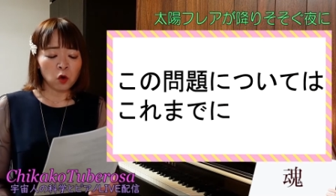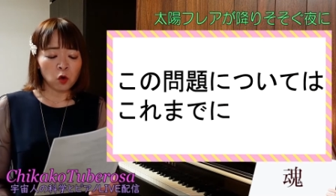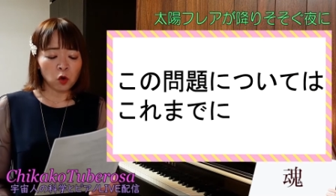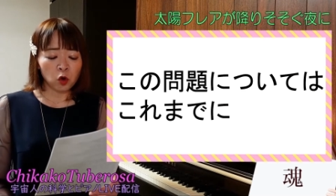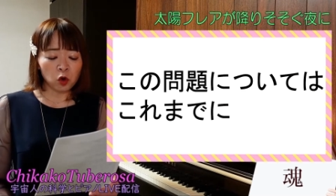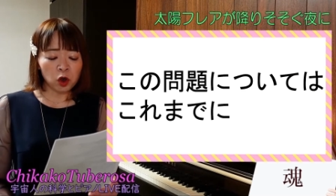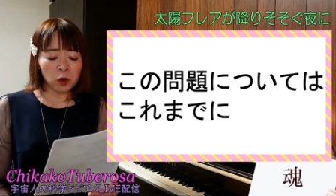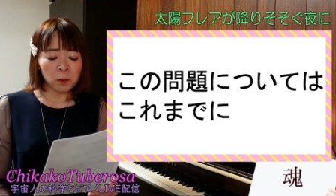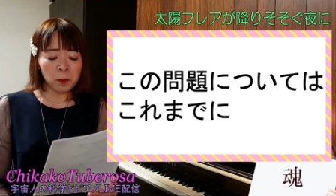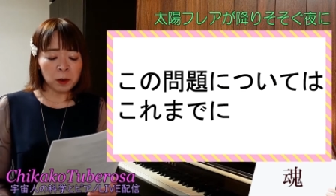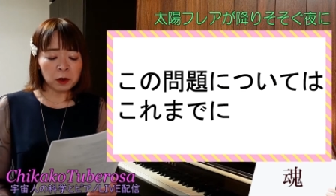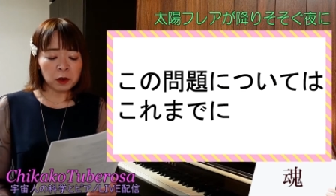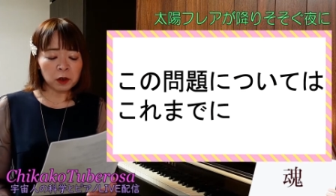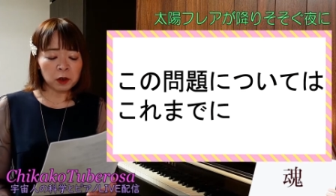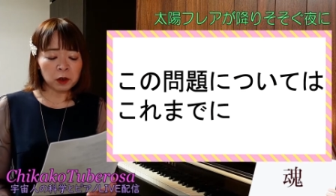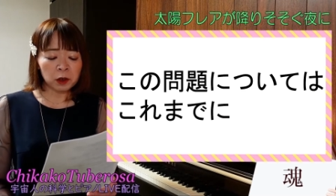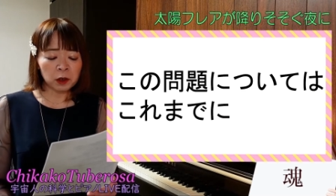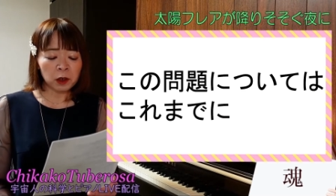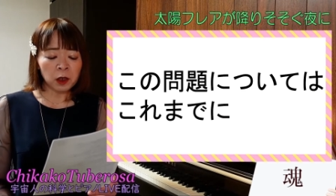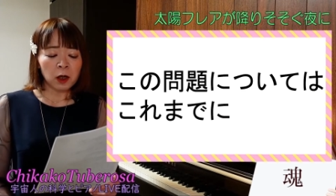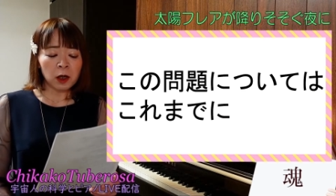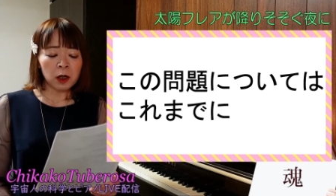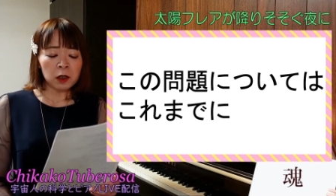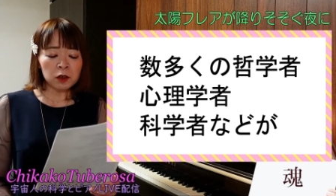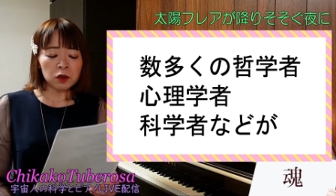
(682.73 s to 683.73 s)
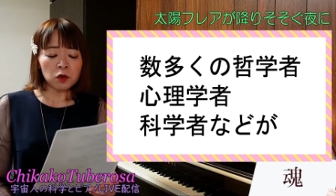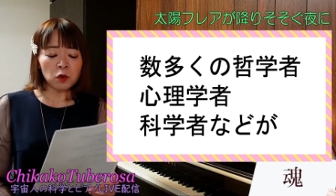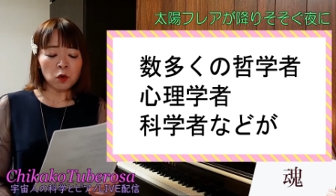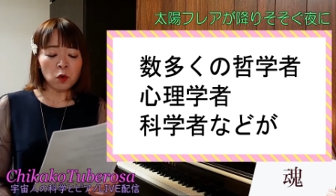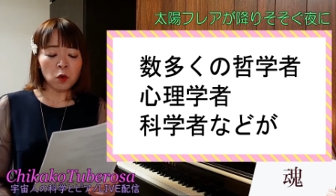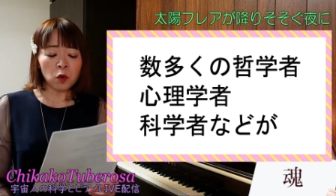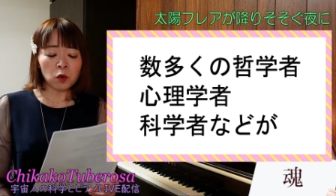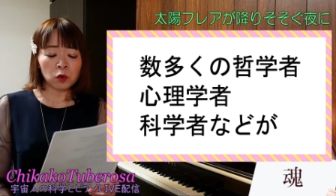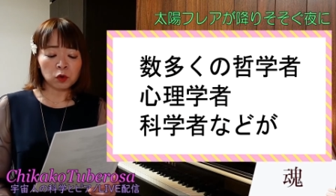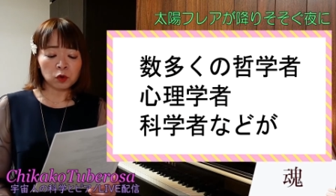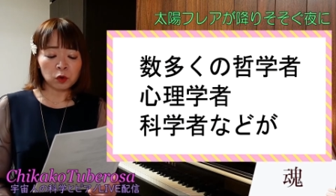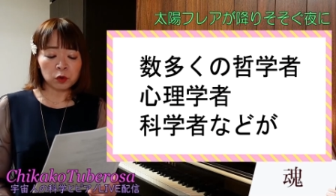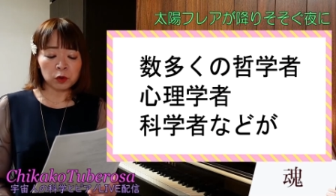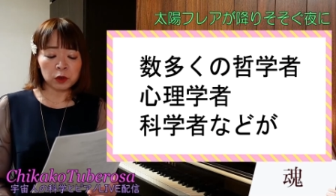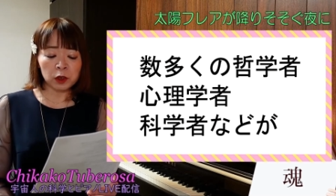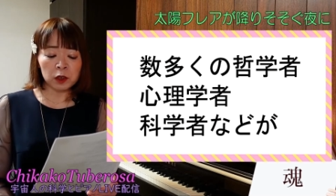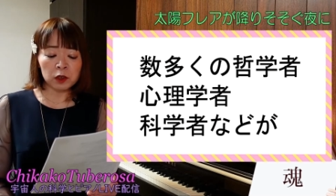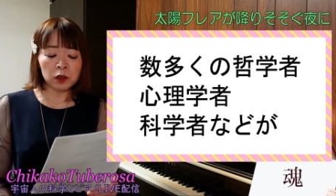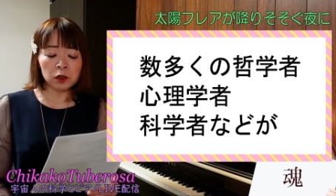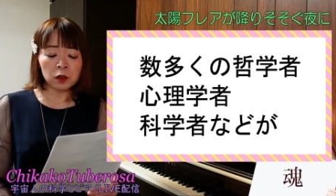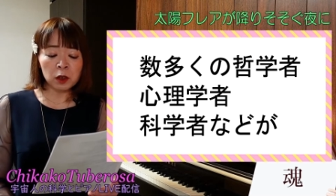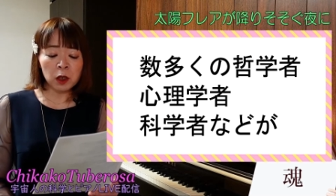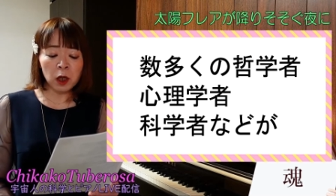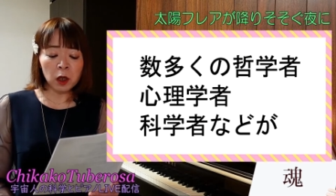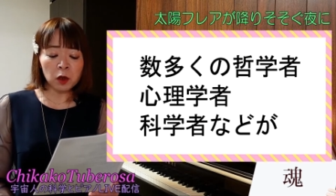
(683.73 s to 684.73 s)
これまでに数多くの
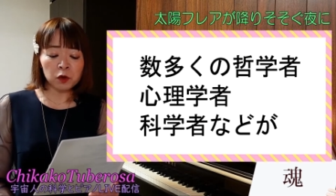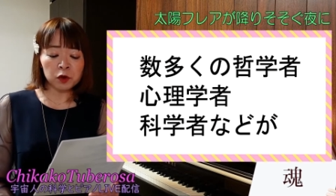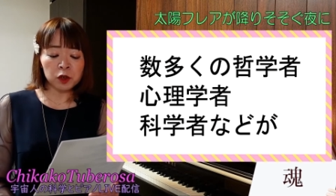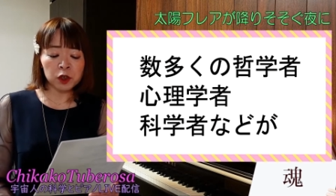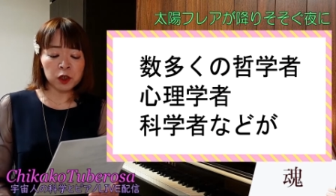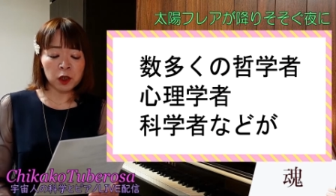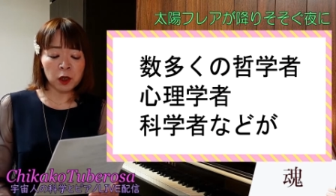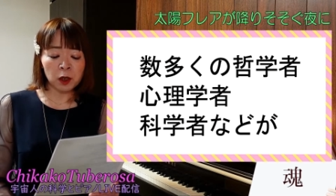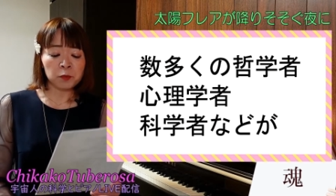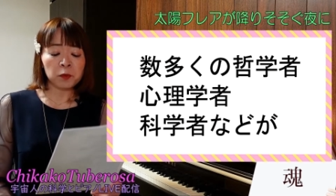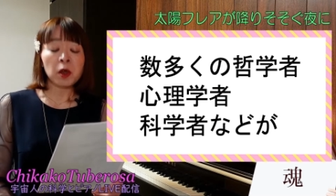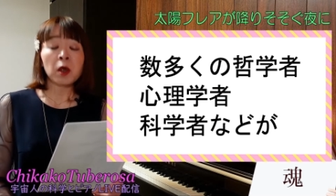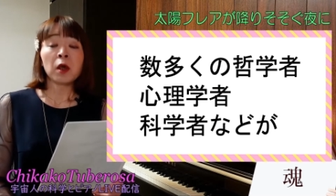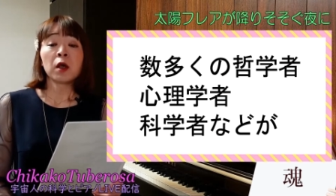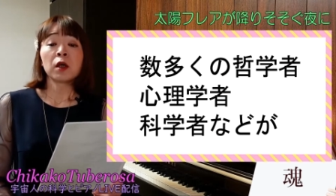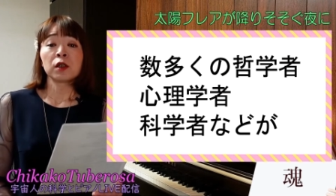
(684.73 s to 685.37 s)
哲学者、